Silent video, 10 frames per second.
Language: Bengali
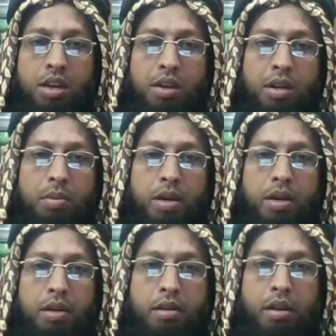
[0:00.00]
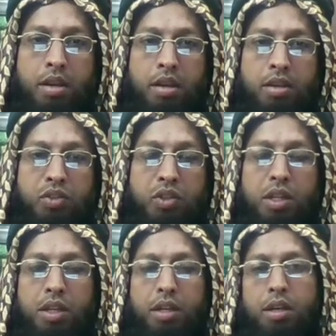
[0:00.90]
এবার যে
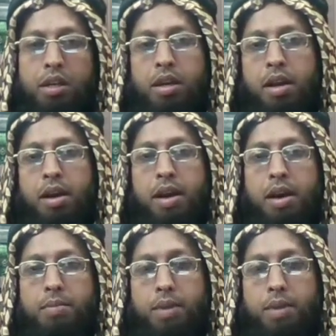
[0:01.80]
আমরা